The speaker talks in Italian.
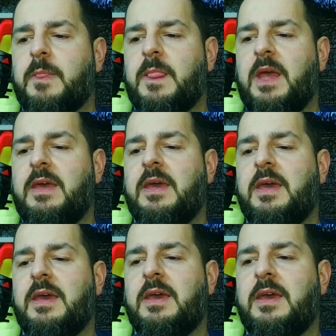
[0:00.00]
e,
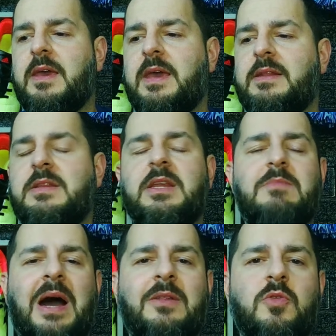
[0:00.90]
e, e di
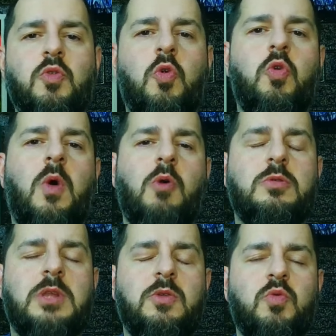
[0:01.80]
rimando non lo ha
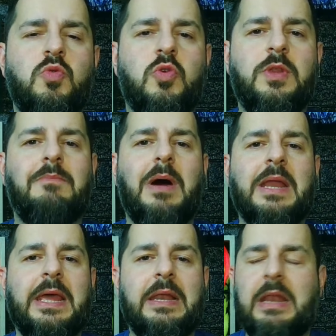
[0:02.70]
ottenuto da
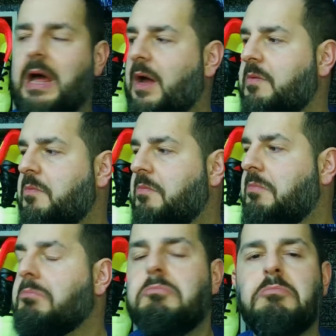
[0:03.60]
Barella.
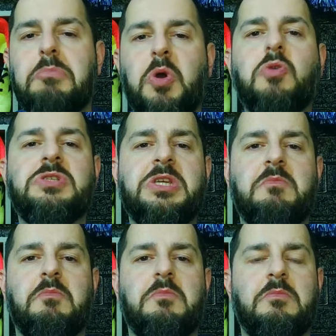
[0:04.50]
Così.
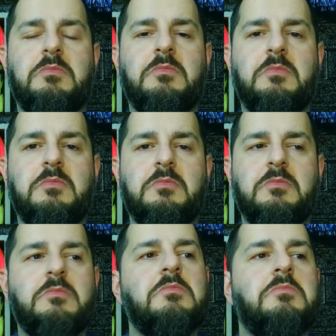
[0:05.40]

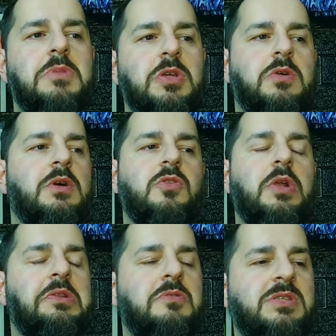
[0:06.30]
Io quando ho
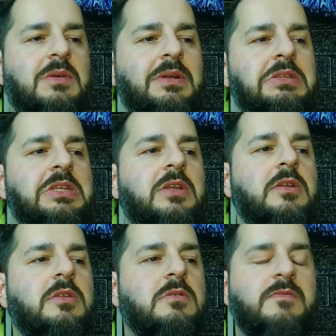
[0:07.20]
letto stamattina,
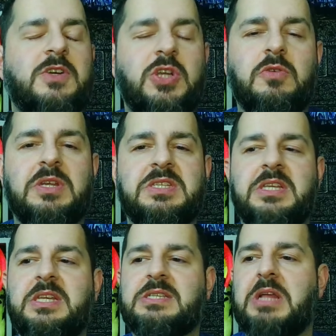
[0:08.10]
facendo
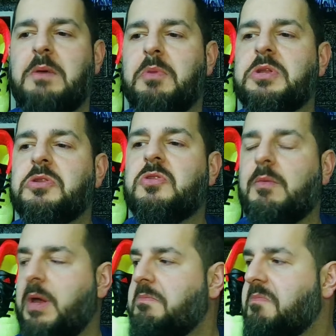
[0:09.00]
rassegna stampa, ho detto, vabbè,